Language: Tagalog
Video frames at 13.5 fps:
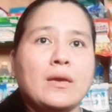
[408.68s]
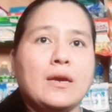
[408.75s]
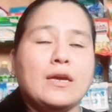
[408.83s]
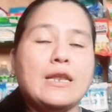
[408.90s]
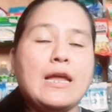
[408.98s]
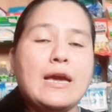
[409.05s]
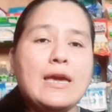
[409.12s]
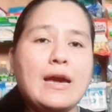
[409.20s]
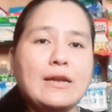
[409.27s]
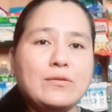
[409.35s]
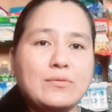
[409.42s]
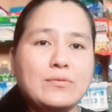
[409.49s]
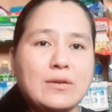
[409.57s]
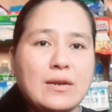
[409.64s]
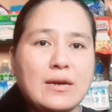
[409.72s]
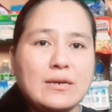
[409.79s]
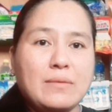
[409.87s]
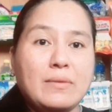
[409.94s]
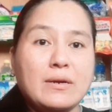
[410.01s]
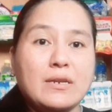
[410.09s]
inayaan ko na
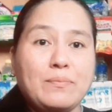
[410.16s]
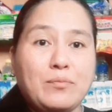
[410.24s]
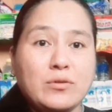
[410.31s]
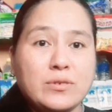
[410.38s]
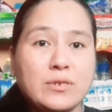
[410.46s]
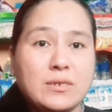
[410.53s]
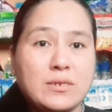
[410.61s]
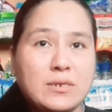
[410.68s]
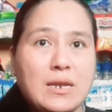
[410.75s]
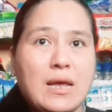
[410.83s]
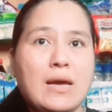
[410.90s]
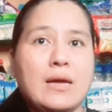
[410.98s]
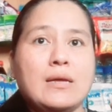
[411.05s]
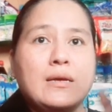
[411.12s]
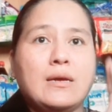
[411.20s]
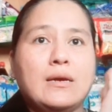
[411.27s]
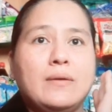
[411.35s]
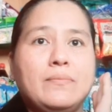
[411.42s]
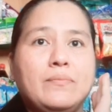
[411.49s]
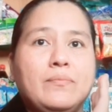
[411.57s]
lang na mag-deposit sila.
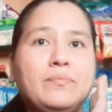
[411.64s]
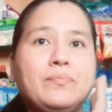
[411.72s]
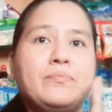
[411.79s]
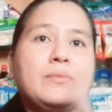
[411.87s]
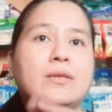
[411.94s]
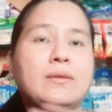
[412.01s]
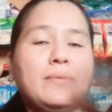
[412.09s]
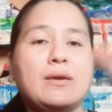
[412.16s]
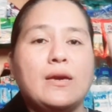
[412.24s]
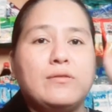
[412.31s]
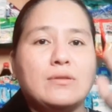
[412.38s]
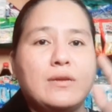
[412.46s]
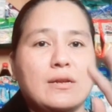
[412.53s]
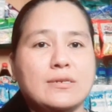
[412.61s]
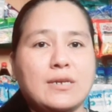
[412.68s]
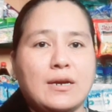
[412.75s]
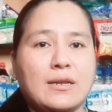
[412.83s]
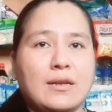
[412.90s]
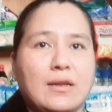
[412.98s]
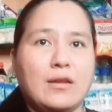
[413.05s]
Um, binibigay ko na lang
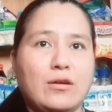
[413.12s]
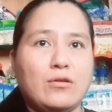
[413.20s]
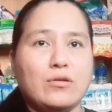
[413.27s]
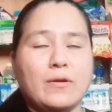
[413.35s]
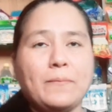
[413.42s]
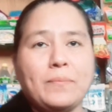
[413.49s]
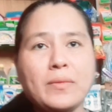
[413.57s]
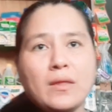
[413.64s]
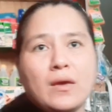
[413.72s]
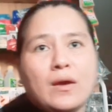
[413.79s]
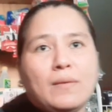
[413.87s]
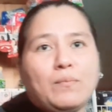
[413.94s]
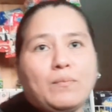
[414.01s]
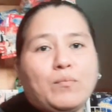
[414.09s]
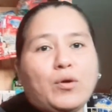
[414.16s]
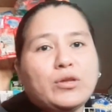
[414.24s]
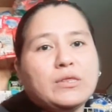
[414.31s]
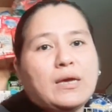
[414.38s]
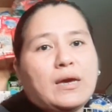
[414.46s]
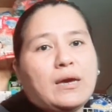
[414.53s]
sa kanila yung
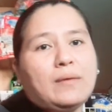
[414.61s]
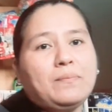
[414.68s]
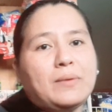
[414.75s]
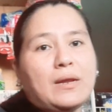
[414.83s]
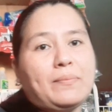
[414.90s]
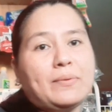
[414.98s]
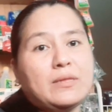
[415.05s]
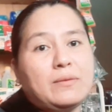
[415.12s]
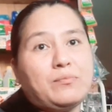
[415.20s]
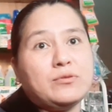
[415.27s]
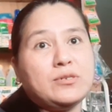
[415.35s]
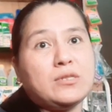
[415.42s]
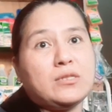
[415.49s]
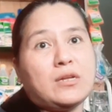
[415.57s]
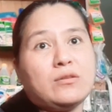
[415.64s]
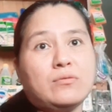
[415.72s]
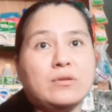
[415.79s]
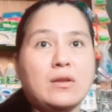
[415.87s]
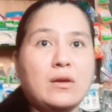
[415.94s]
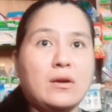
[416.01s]
bote, pinapadipositan
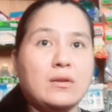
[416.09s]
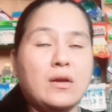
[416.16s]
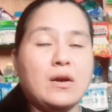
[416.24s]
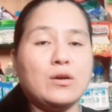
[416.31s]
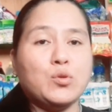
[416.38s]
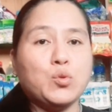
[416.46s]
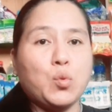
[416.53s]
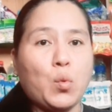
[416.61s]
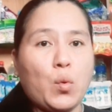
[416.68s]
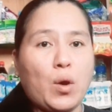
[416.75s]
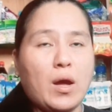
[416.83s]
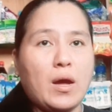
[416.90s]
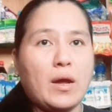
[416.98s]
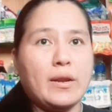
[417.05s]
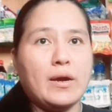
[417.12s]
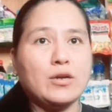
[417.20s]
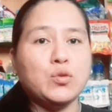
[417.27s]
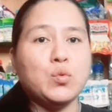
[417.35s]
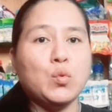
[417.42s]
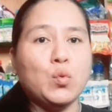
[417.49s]
ko na lang ng 2 uh, ah,
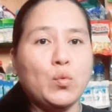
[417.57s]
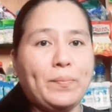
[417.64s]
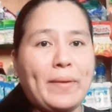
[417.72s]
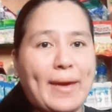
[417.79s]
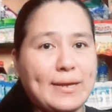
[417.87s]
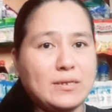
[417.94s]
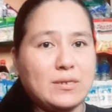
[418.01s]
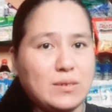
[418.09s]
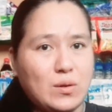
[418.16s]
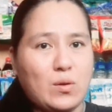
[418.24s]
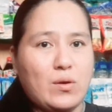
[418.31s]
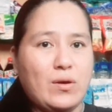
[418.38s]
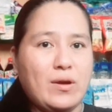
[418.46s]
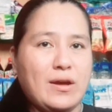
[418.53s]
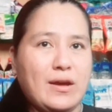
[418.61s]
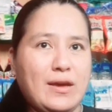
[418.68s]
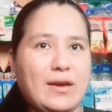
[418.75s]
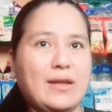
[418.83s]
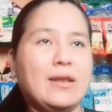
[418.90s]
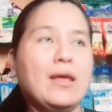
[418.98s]
ng 2 peso.
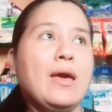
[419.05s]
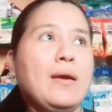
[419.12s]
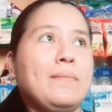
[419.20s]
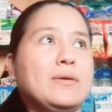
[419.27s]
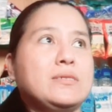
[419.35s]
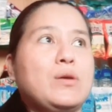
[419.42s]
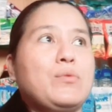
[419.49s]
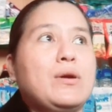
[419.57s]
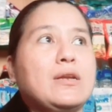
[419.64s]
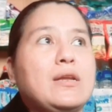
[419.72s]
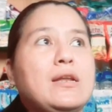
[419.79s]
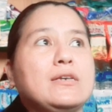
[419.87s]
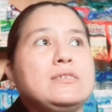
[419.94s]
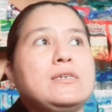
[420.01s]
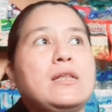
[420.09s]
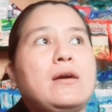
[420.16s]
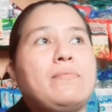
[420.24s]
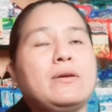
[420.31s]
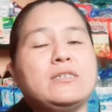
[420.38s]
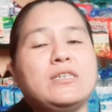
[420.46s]
Ayan. Basta wag na lang
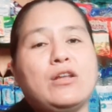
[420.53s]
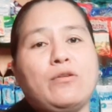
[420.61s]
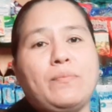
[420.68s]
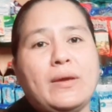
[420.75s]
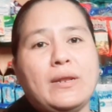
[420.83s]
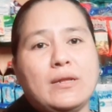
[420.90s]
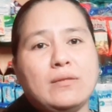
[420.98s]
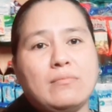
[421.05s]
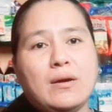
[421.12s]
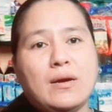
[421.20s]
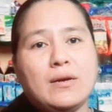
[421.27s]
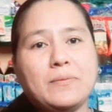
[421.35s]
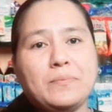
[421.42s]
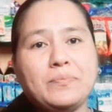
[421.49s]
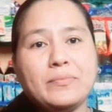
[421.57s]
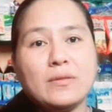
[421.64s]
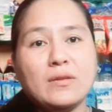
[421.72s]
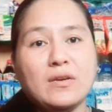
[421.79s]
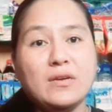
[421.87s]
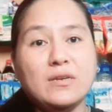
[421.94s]
silang magselopin at mag
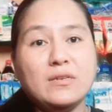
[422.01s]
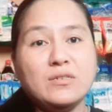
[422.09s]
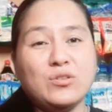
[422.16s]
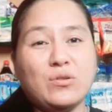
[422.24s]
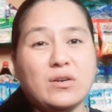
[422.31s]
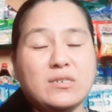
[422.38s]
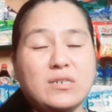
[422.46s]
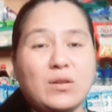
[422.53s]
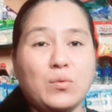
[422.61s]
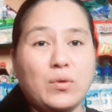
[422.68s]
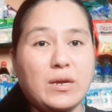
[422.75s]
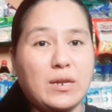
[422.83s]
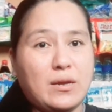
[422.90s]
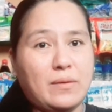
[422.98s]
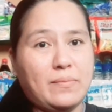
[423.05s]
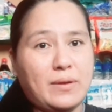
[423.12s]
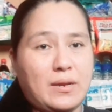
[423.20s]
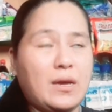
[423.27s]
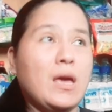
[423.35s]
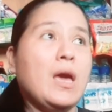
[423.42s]
i-straw kasi lugi
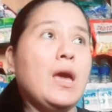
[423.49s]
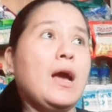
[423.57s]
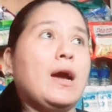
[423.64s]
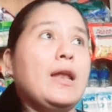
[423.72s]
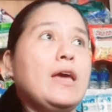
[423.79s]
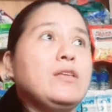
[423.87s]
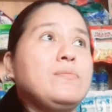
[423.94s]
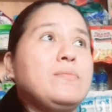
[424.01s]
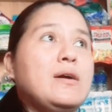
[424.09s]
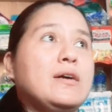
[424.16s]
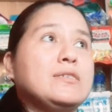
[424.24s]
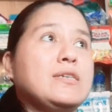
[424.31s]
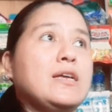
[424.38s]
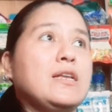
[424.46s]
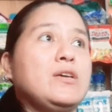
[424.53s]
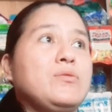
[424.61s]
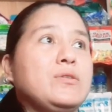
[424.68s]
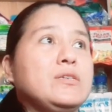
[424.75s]
naman eh. Akalain nyo mga kasari yung